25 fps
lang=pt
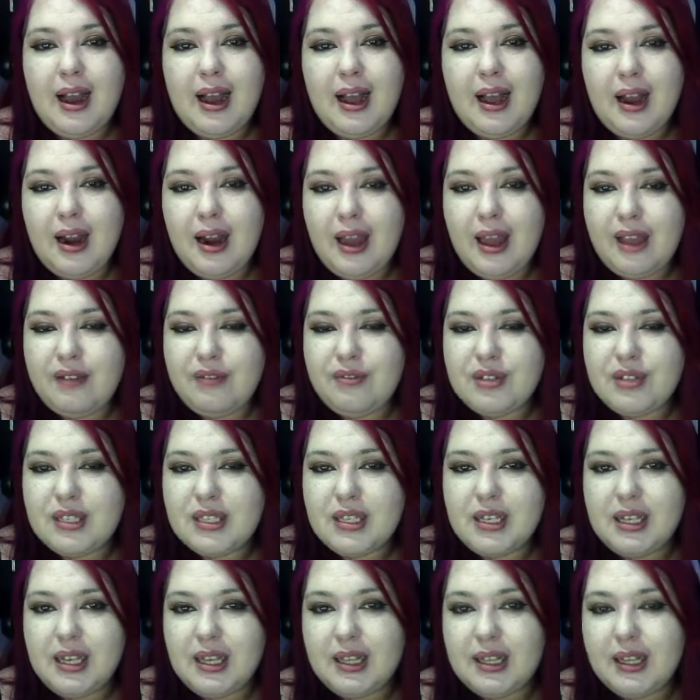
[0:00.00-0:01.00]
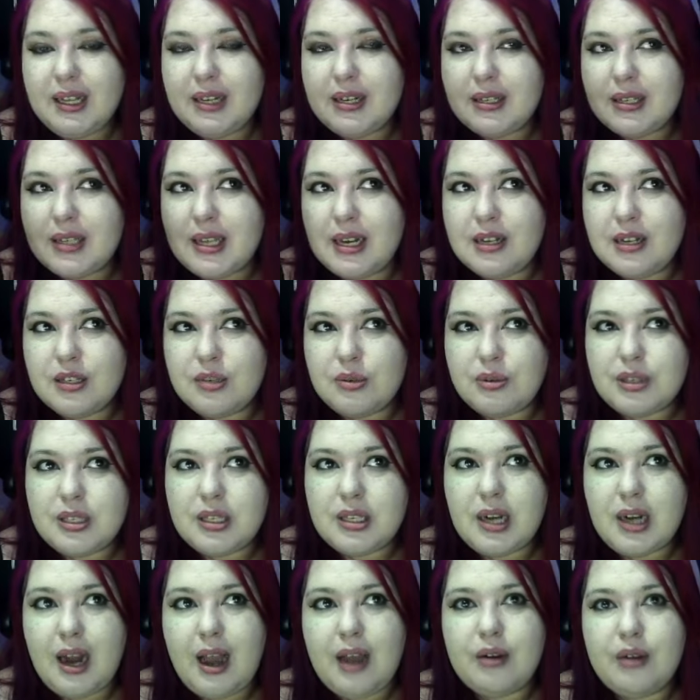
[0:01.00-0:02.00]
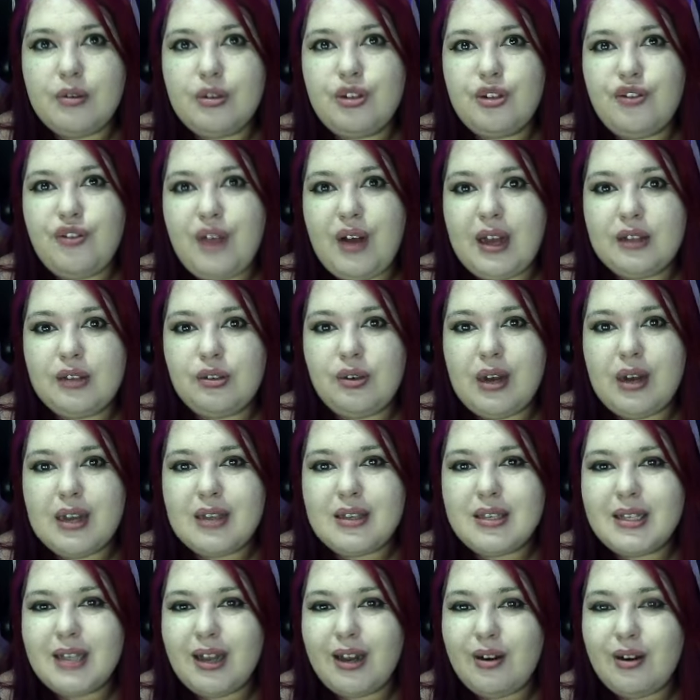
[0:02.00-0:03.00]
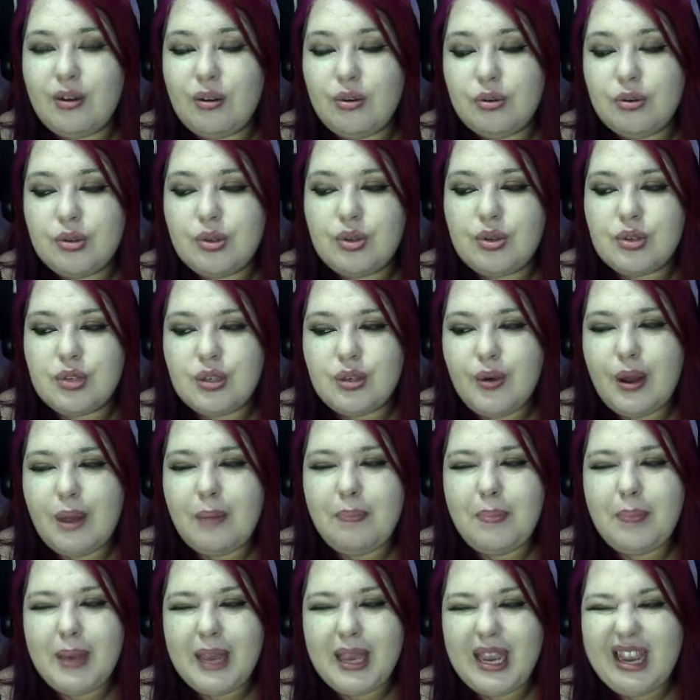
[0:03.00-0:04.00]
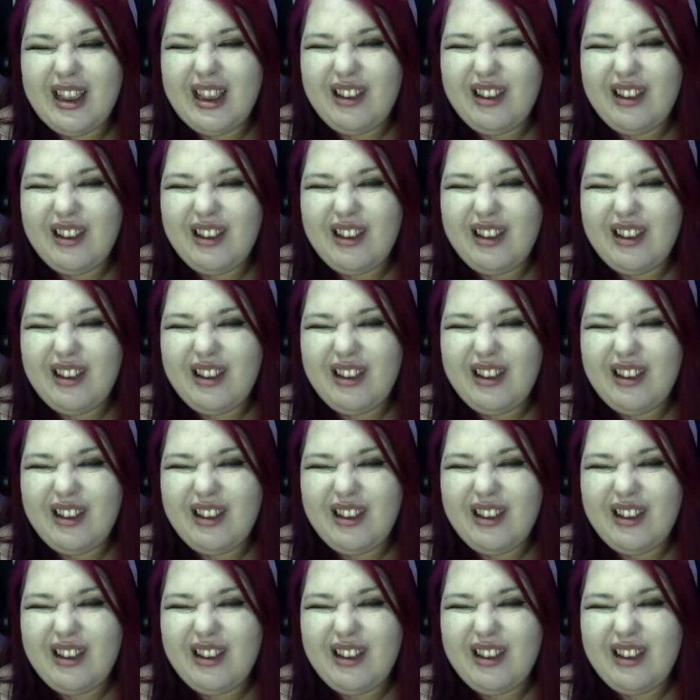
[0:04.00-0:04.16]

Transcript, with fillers: a livezinha deles que eles mostraram de fato o castelo, a construção é bem